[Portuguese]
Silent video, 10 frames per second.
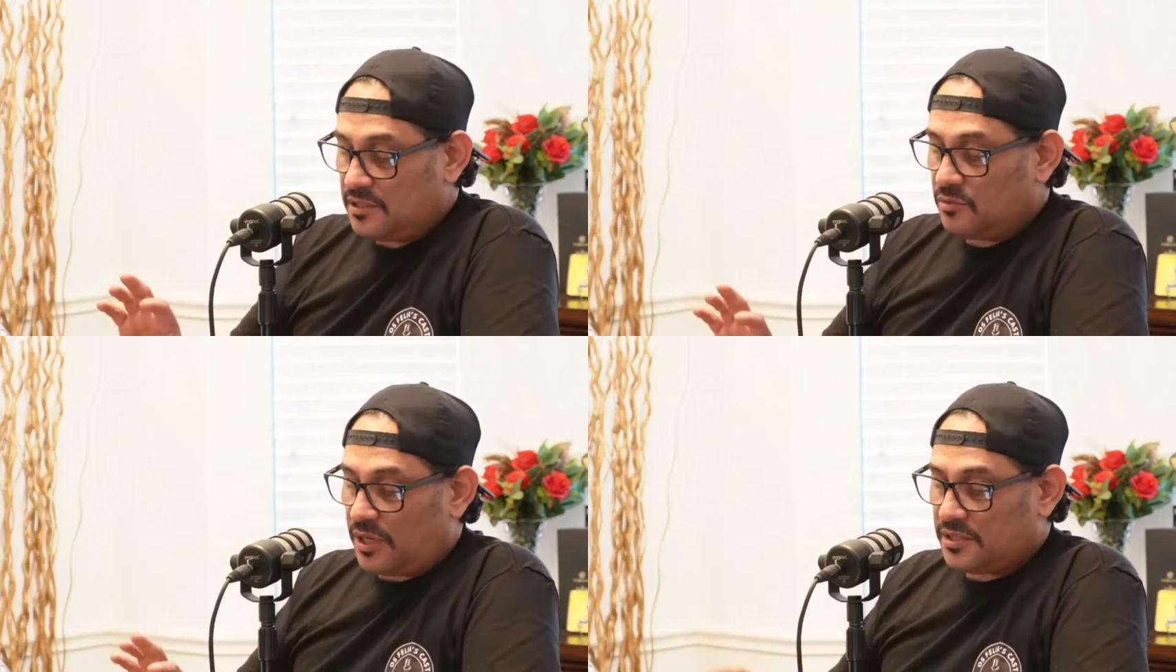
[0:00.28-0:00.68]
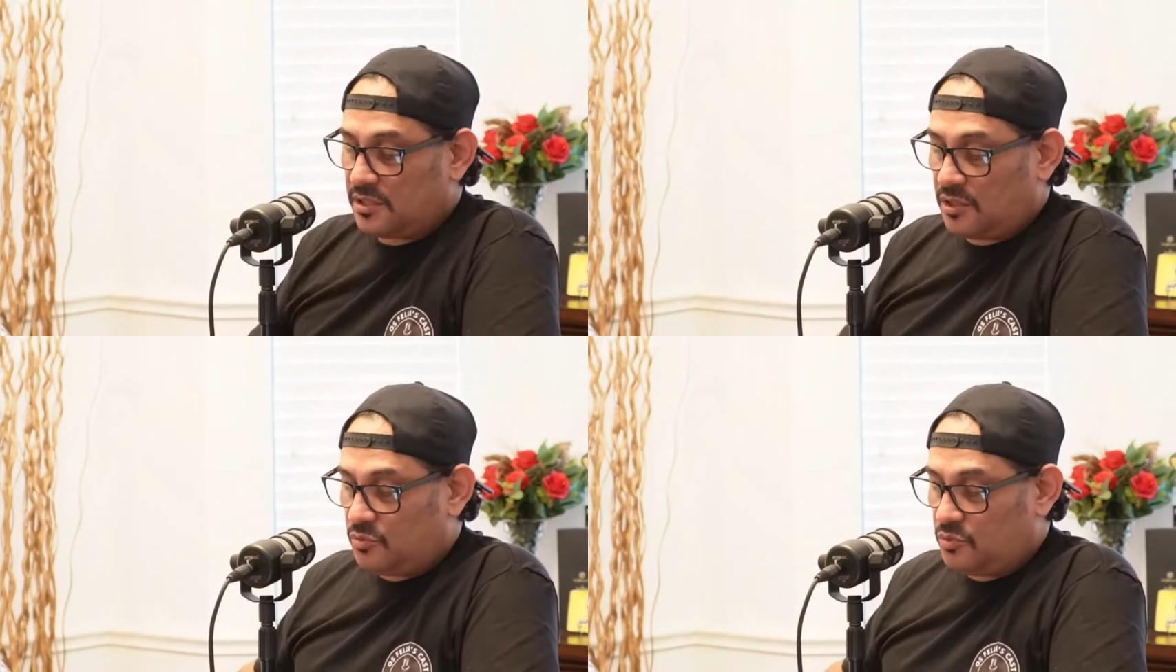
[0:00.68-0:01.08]

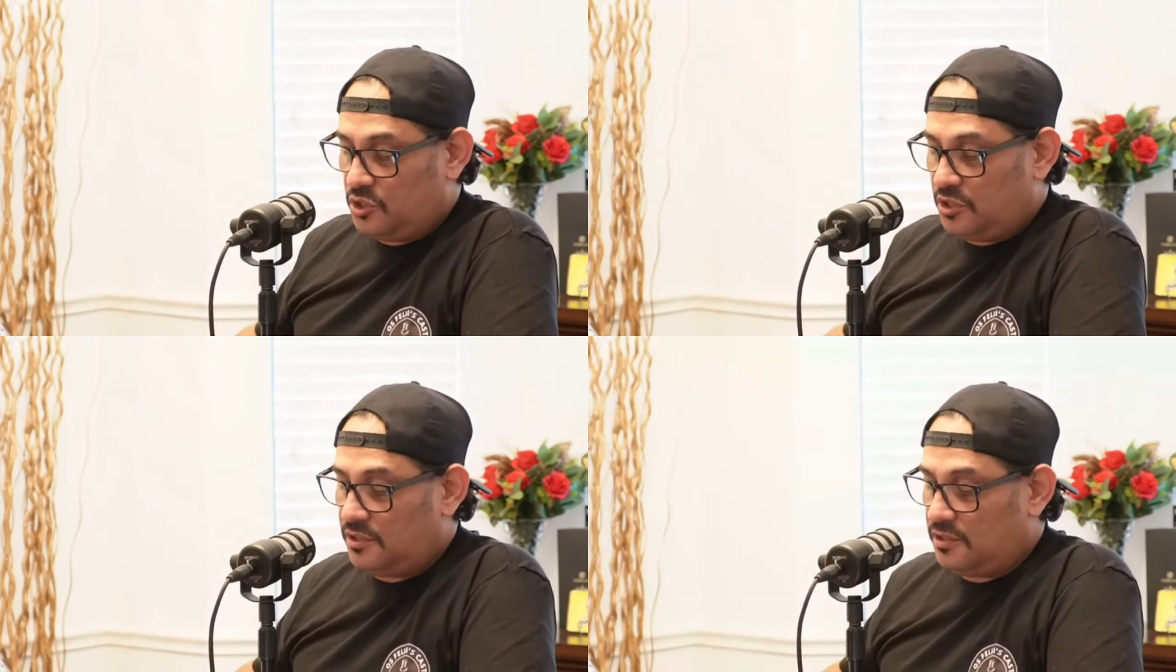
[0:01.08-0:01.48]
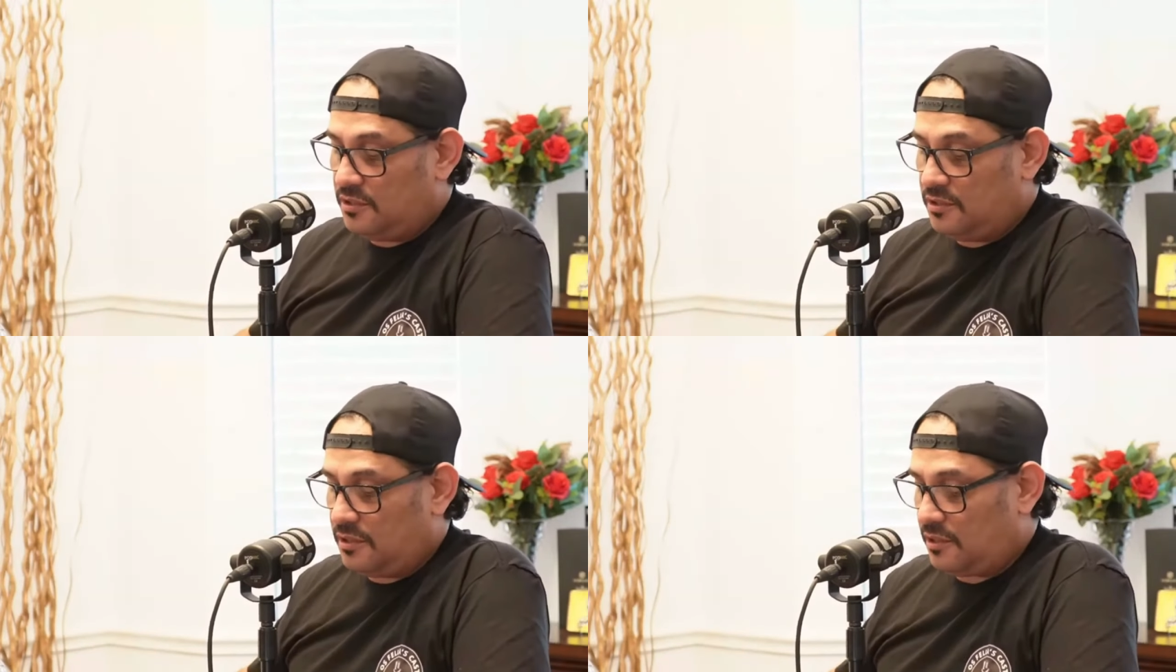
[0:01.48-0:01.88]
situação
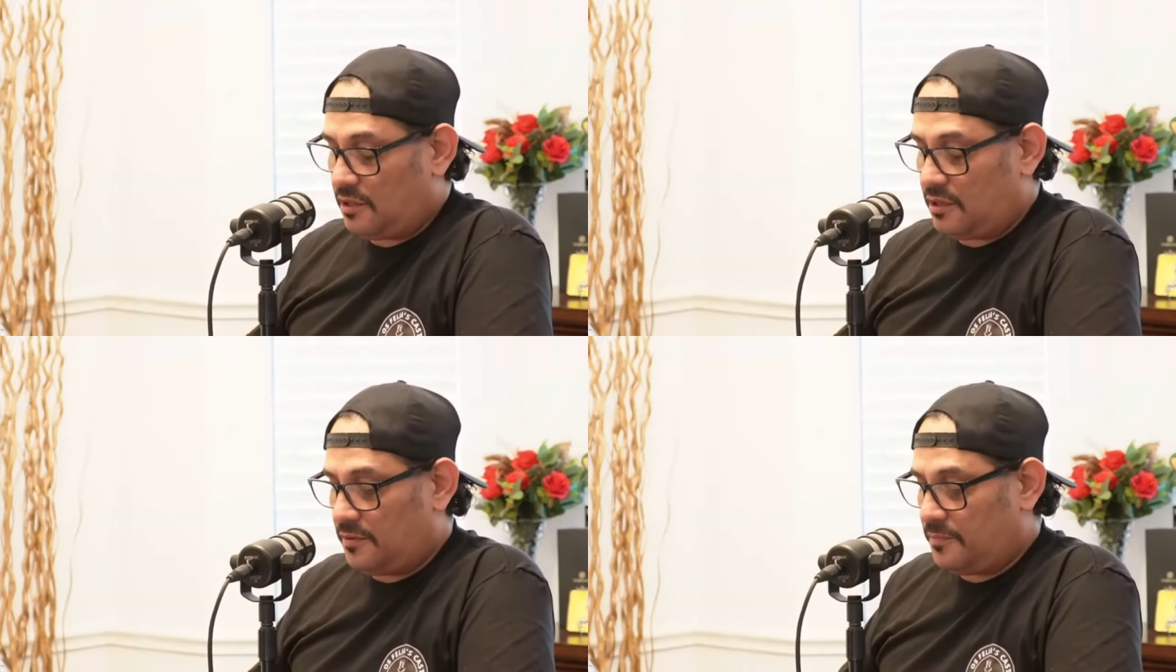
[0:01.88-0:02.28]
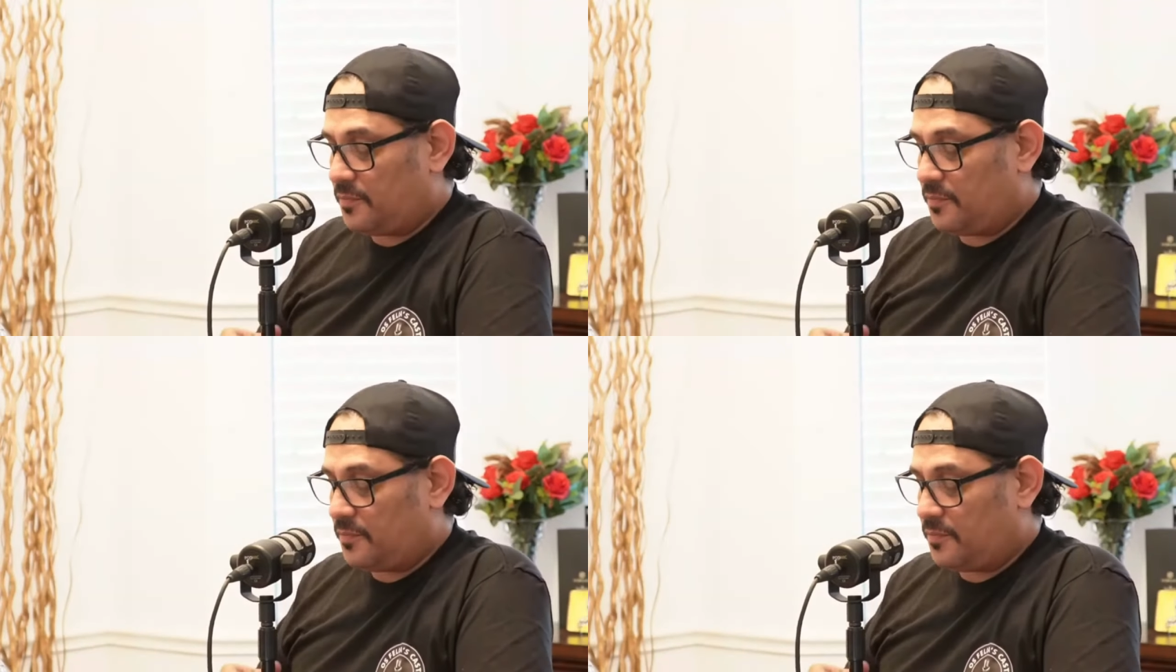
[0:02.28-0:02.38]
de um,